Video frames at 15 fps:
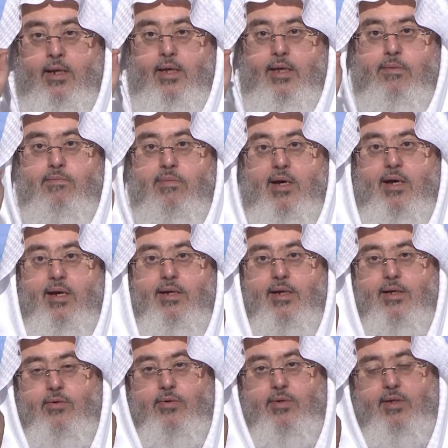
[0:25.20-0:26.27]
إما أن
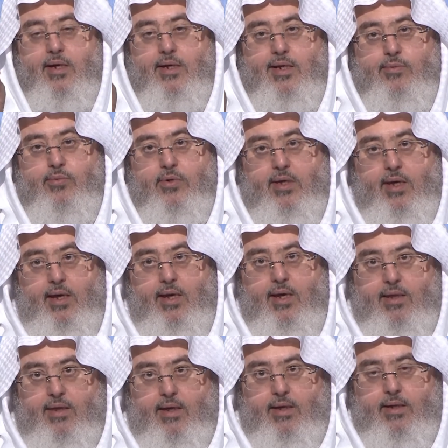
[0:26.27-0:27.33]
يكون قريبك
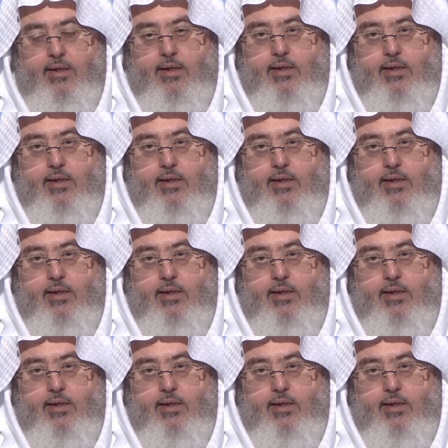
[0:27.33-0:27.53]
هذا